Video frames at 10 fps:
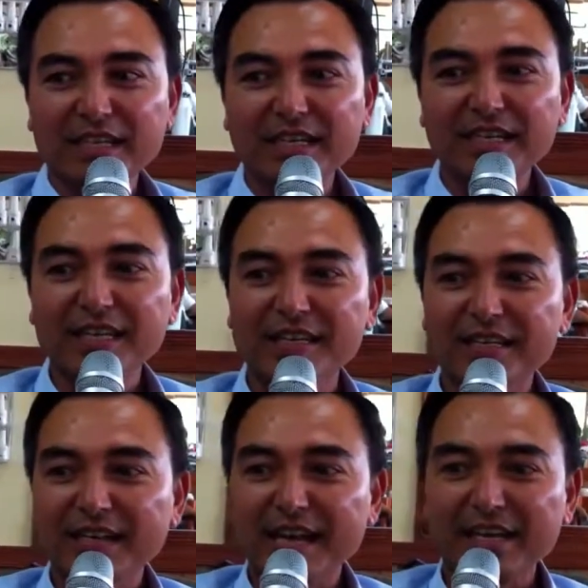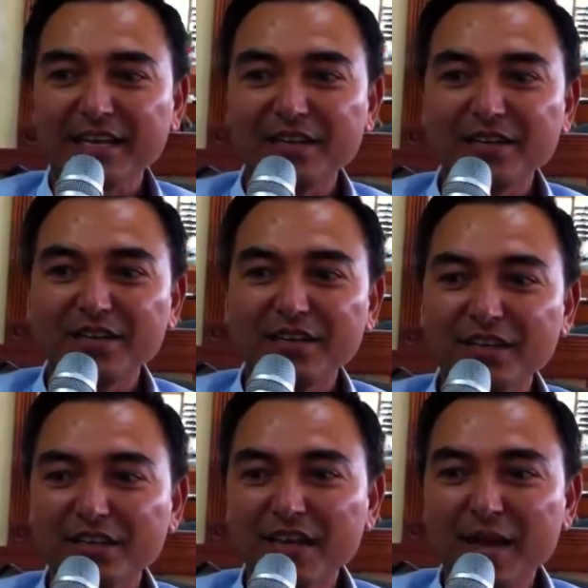những cái à, này nó nó
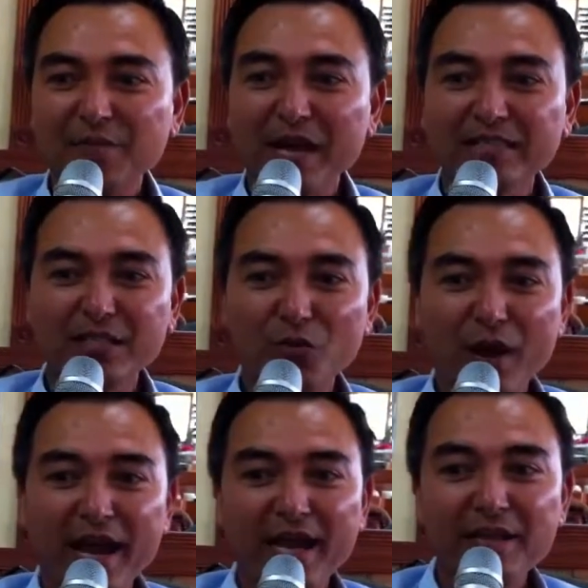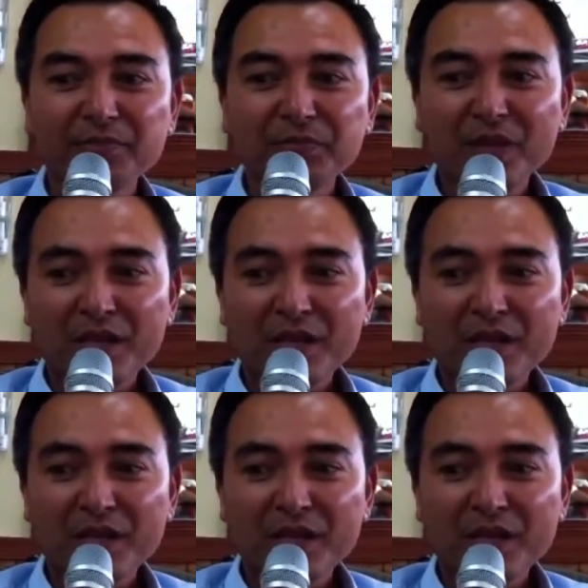nó đem lại sức khỏe